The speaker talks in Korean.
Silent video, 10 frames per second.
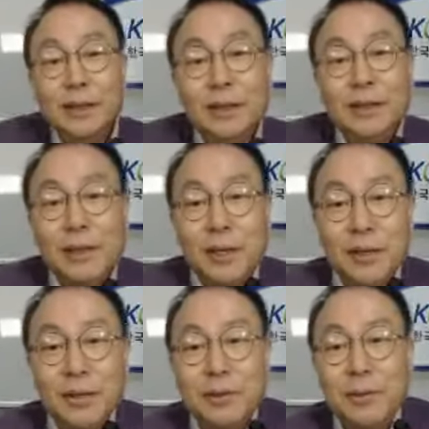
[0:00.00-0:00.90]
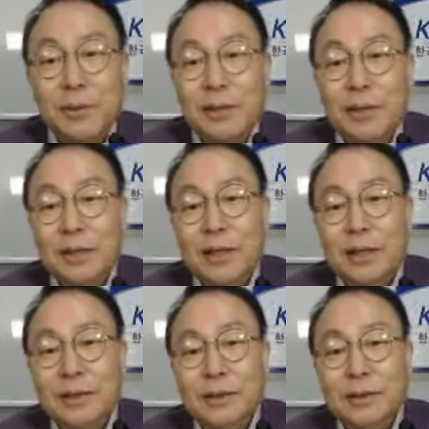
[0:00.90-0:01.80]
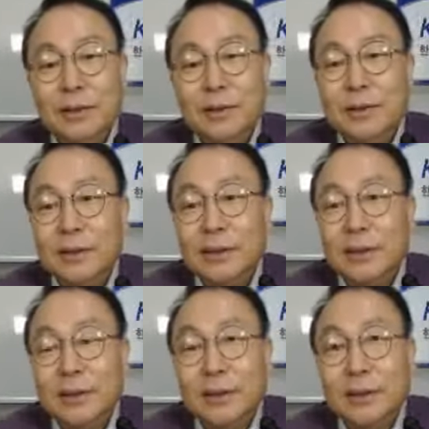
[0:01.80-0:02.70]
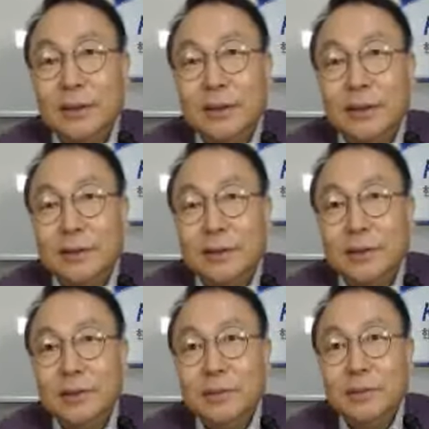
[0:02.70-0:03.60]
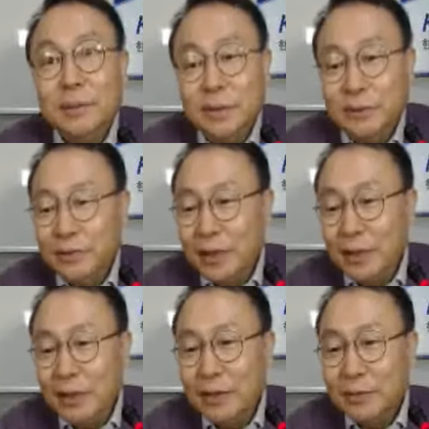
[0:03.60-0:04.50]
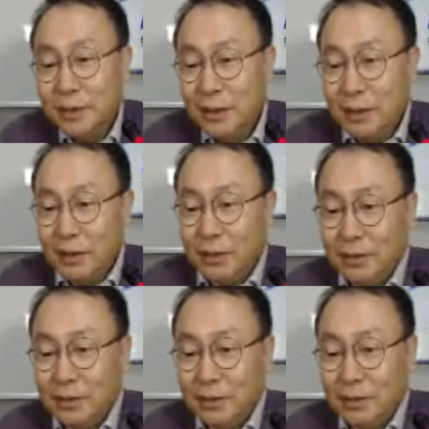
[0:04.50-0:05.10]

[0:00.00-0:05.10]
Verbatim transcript: 차별화 요소 포 체크에는 어, 이런 부분이 중요한 것 같습니다.